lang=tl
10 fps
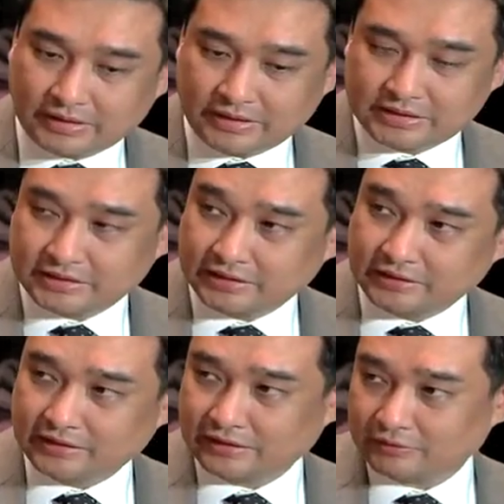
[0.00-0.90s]

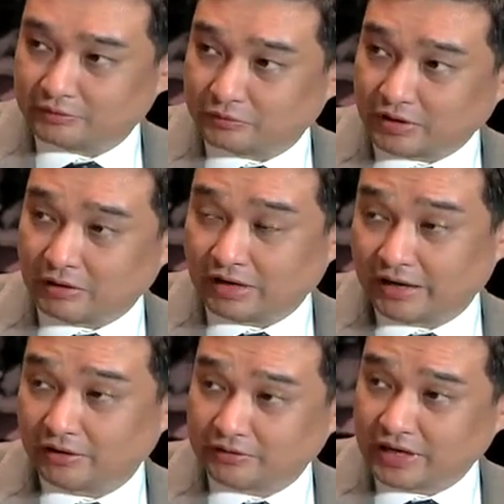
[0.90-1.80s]
easy tra-
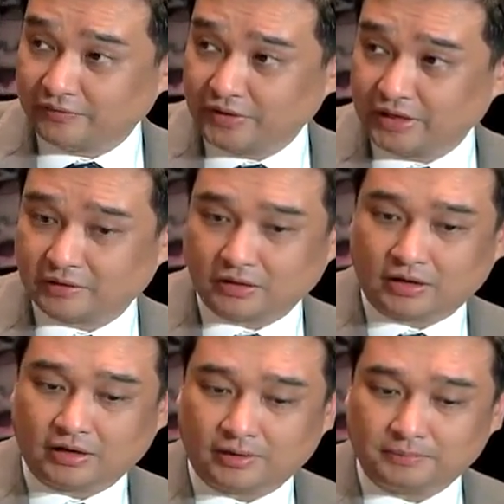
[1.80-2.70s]
air traffic,
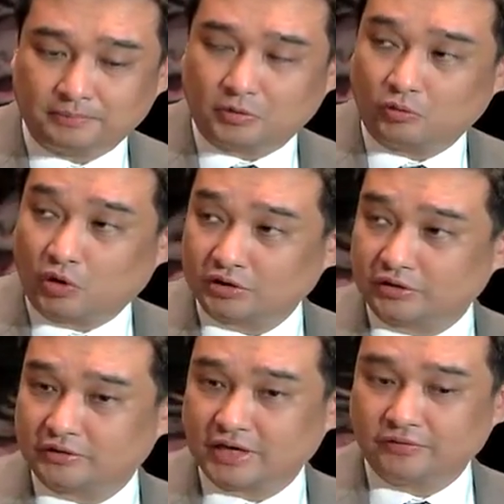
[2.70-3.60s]
um,
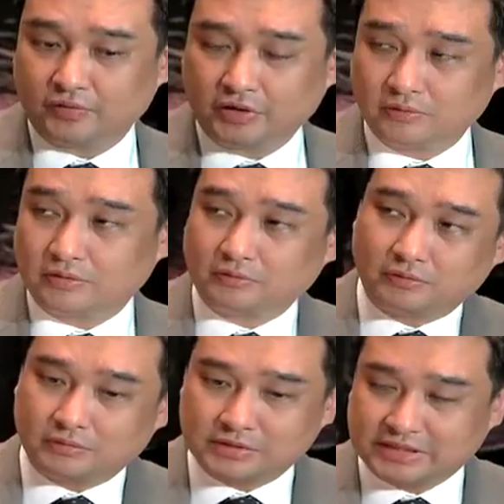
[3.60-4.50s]
water traffic,
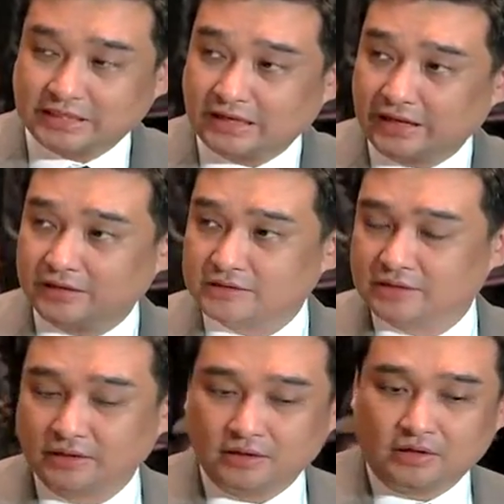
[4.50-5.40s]
yung sea lanes.
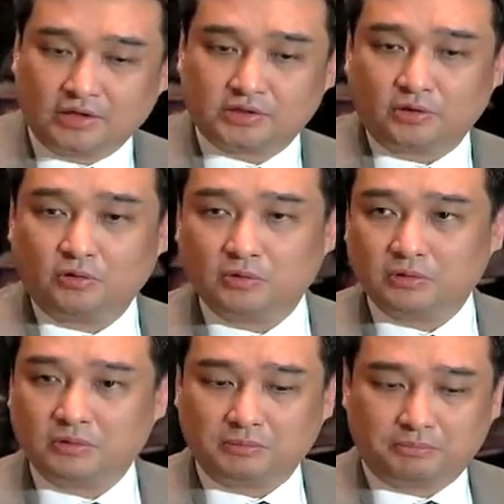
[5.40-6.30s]
So,
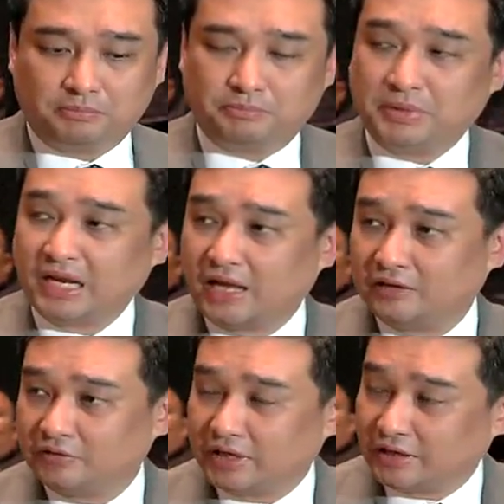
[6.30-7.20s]

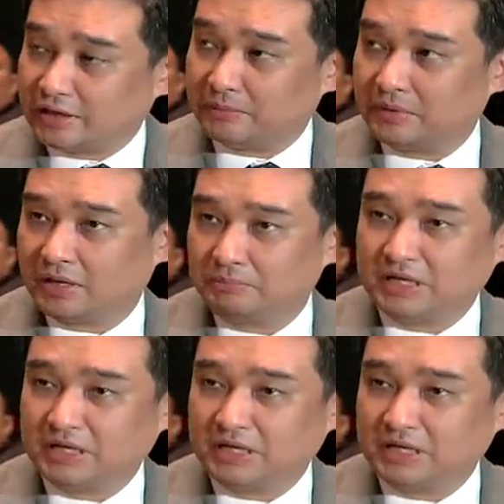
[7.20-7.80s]
planado na yan eh, uh,